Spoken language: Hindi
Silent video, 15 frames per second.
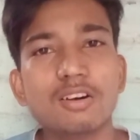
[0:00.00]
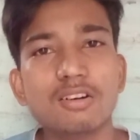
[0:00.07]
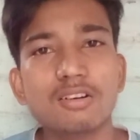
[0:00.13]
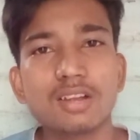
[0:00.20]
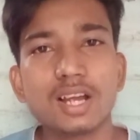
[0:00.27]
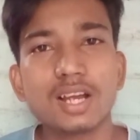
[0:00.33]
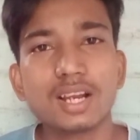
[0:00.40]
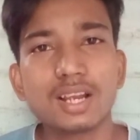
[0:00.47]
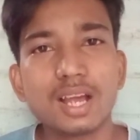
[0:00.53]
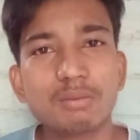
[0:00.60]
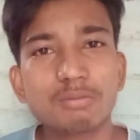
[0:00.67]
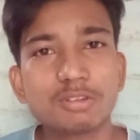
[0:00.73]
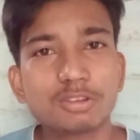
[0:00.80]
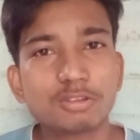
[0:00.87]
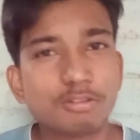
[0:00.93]
और अगर
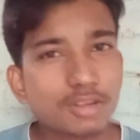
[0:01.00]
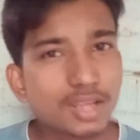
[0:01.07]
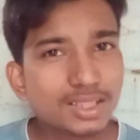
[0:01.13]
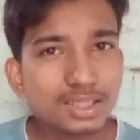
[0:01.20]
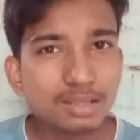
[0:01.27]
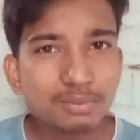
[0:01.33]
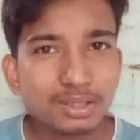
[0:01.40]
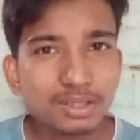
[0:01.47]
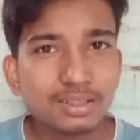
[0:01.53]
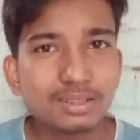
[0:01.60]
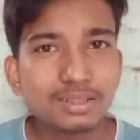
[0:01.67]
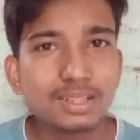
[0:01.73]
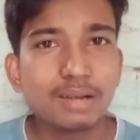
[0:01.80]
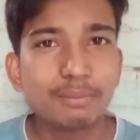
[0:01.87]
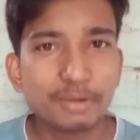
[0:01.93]
आपको थोड़ा सा भी
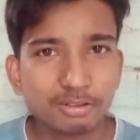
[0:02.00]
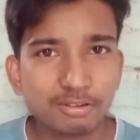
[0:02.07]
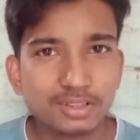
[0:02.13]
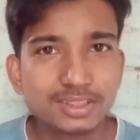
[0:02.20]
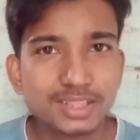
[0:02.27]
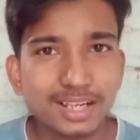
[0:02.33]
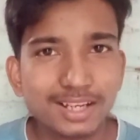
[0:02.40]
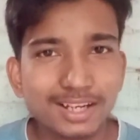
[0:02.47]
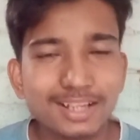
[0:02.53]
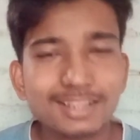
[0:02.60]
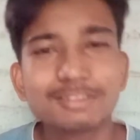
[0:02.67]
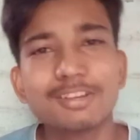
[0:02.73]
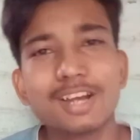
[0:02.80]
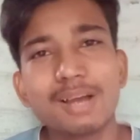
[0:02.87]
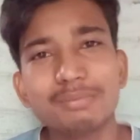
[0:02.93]
यह वीडियो अच्छा लगा
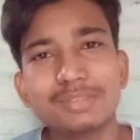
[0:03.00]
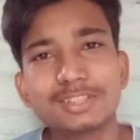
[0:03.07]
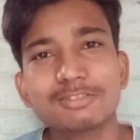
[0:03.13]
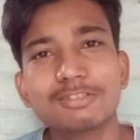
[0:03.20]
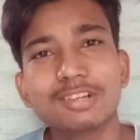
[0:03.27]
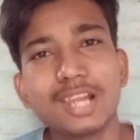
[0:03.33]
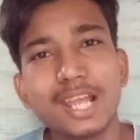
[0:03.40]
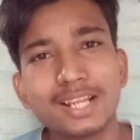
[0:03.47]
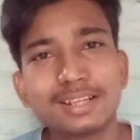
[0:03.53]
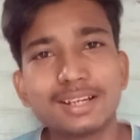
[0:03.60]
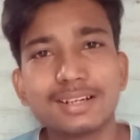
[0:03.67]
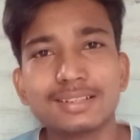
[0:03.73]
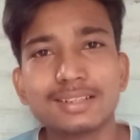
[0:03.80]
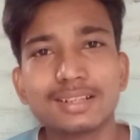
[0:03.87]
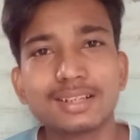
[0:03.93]
तो आप इसको लाइक
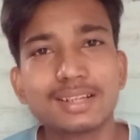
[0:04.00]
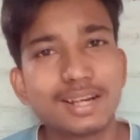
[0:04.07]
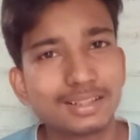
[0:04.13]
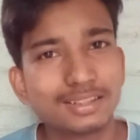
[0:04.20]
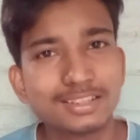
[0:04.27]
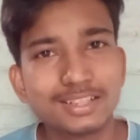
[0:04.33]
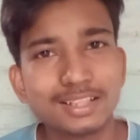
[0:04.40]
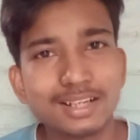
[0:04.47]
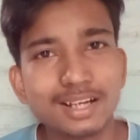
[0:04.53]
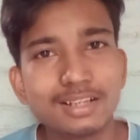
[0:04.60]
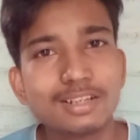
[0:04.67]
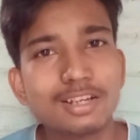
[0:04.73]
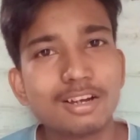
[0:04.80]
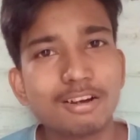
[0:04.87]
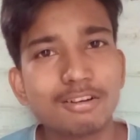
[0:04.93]
कर कर
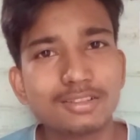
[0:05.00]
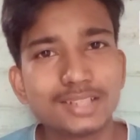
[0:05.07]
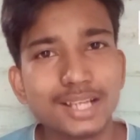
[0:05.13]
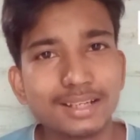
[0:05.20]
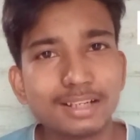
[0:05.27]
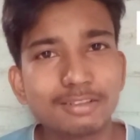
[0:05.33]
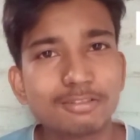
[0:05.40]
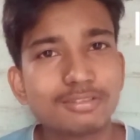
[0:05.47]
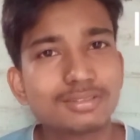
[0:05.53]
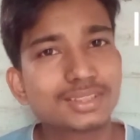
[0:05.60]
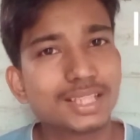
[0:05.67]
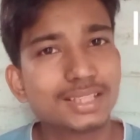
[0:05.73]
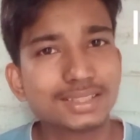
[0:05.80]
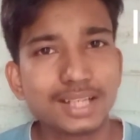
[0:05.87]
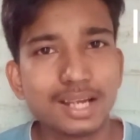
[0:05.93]
दीजिएगा और चैनल को
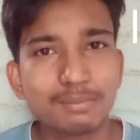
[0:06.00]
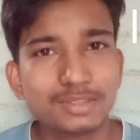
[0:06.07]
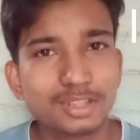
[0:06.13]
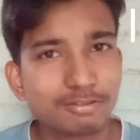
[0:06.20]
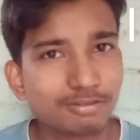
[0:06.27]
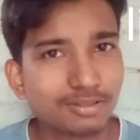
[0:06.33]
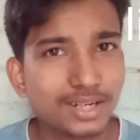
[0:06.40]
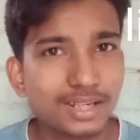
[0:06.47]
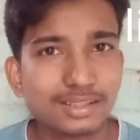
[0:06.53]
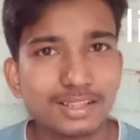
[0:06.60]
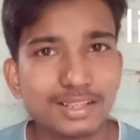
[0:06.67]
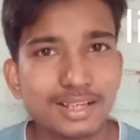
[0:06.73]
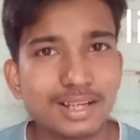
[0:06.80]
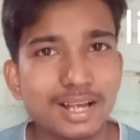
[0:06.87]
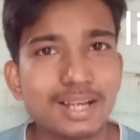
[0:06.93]
सब्सक्राइब जरूर कर
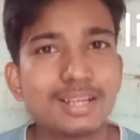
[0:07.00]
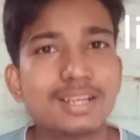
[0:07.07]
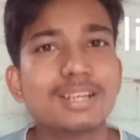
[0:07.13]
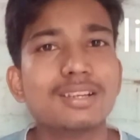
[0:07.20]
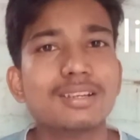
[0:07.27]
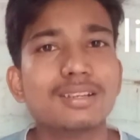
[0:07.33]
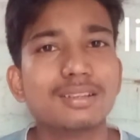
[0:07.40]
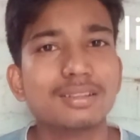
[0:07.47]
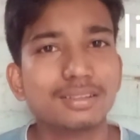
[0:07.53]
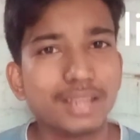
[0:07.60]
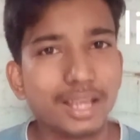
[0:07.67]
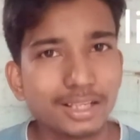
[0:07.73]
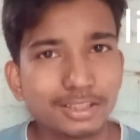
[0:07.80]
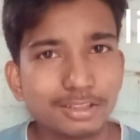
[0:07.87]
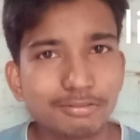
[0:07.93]
दीजिएगा थैंक